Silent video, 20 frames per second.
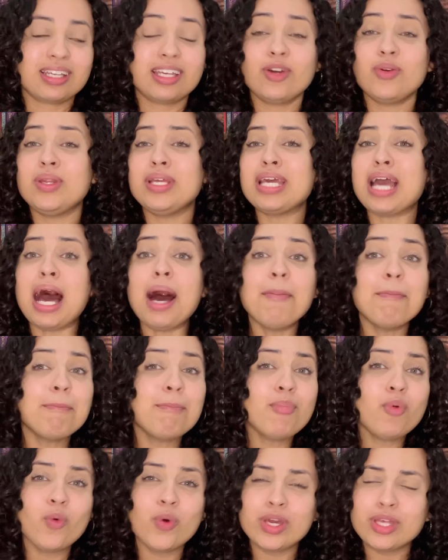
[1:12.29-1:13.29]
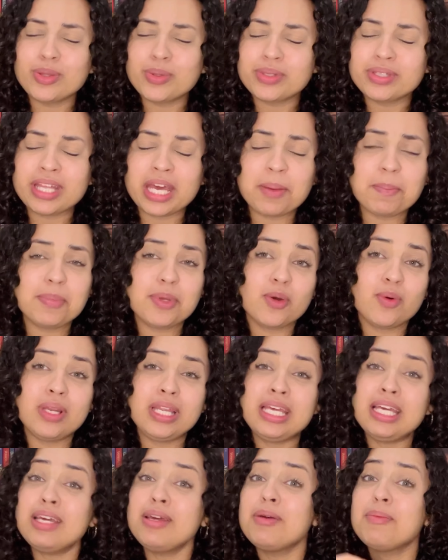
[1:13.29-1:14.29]
que eu li há muito tempo e eu
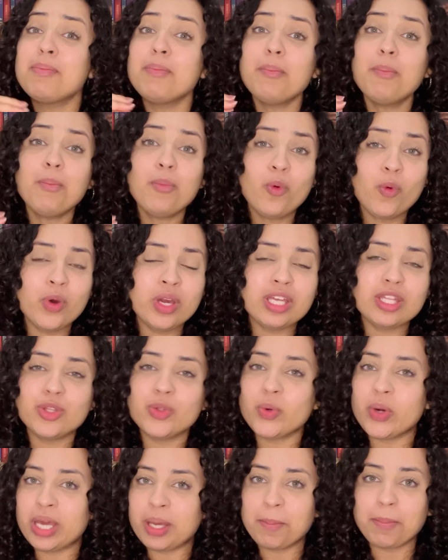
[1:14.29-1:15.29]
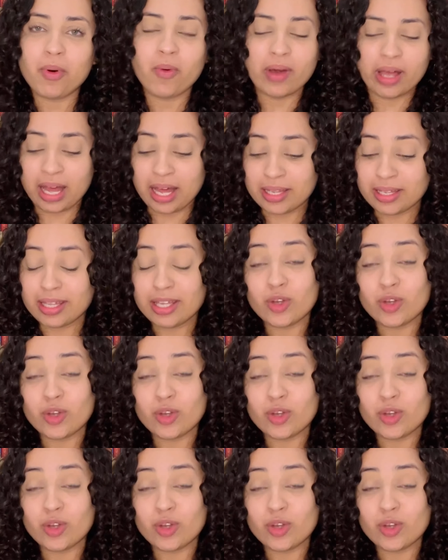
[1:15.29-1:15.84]
li muito empolgada.